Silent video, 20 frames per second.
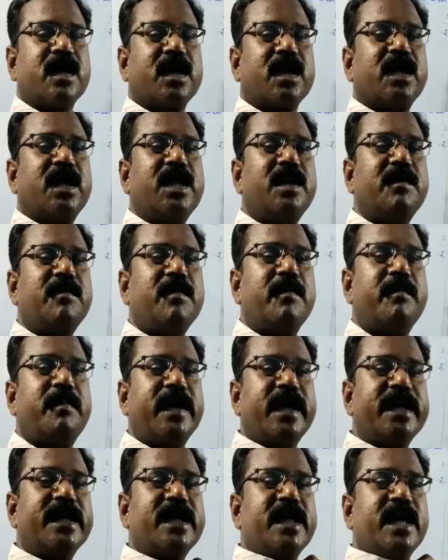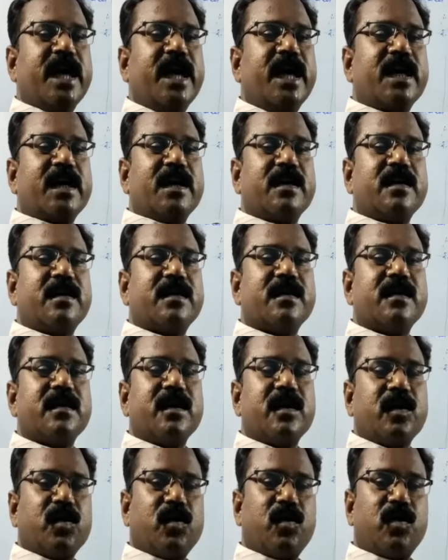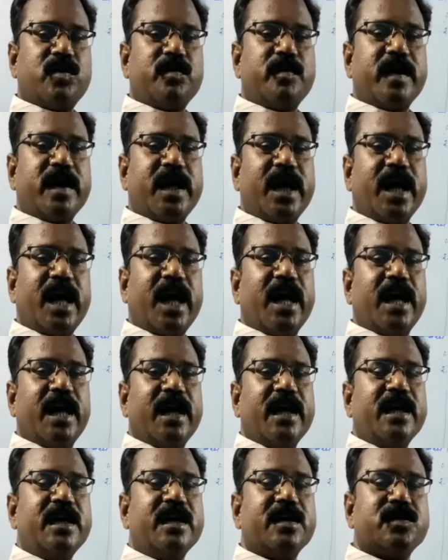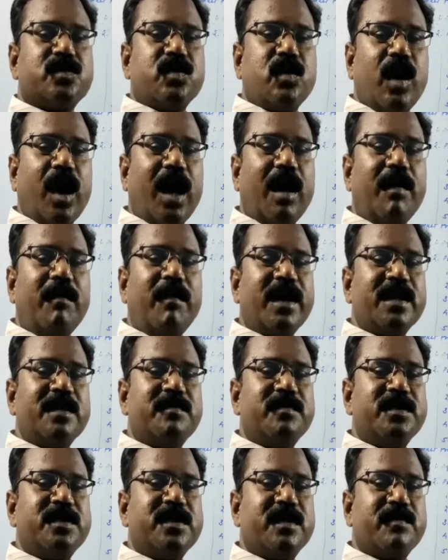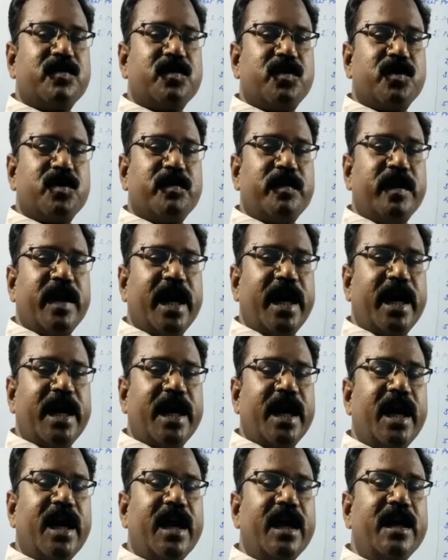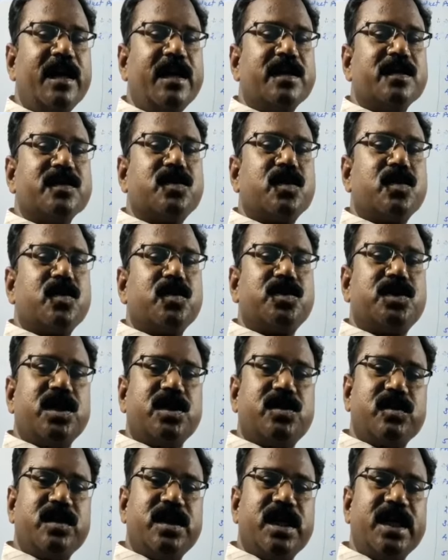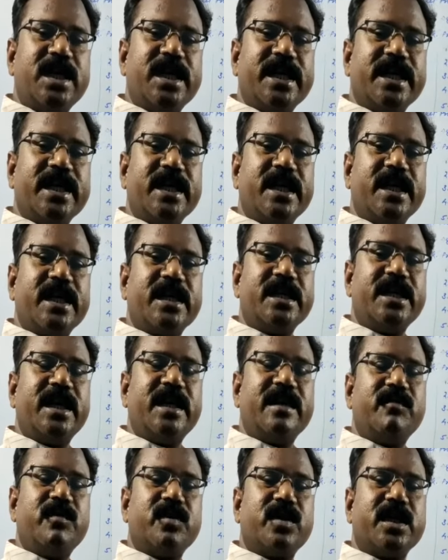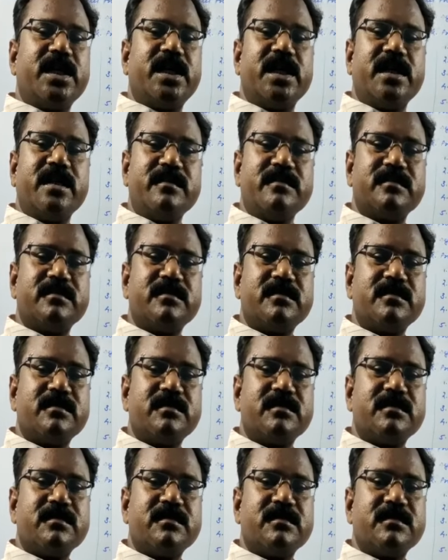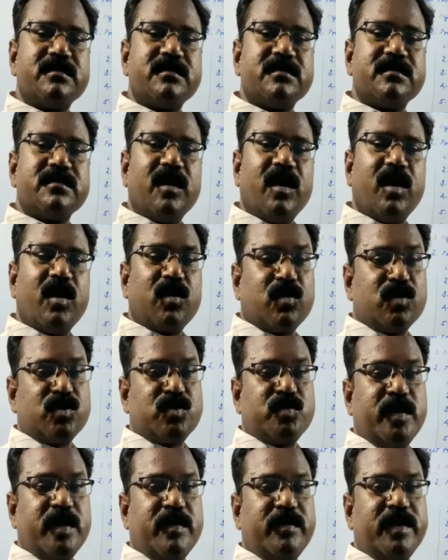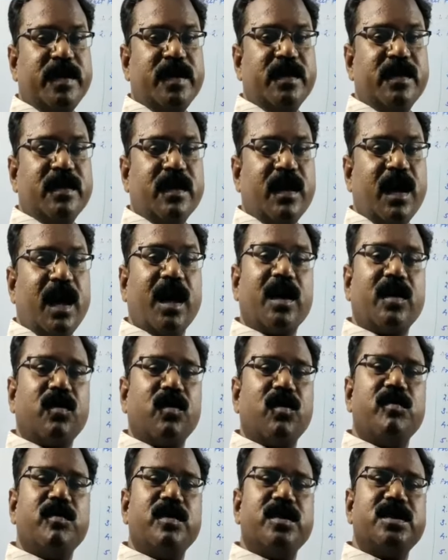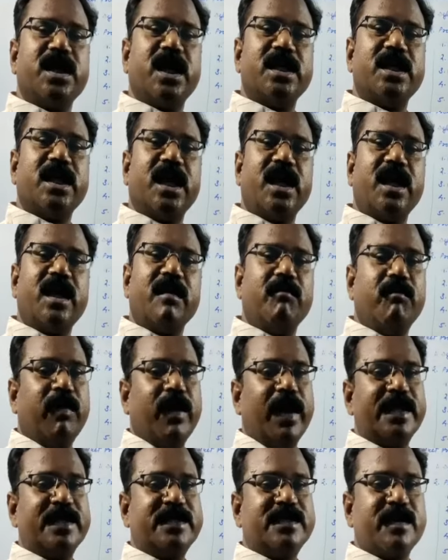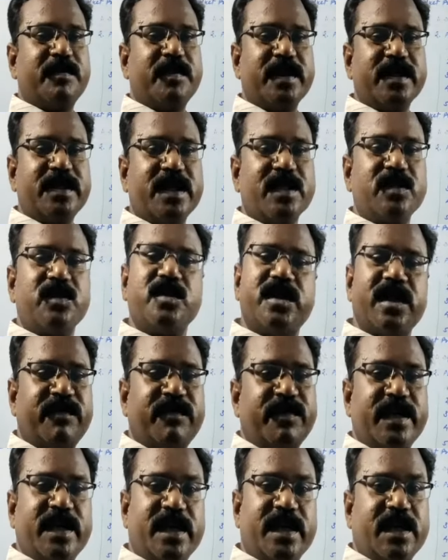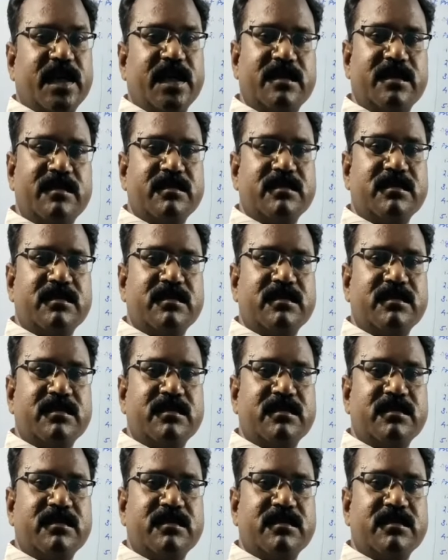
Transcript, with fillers: गले में बैंड लगाकर कोर्ट में खड़ा है तो आम आदमी जब कोर्ट में आएगा तो उसे तो यही लगेगा कि ये एडवोकेट है और उसमें भी अगर उम्र ज्यादा है बाल सफेद है तो डेफिनेटली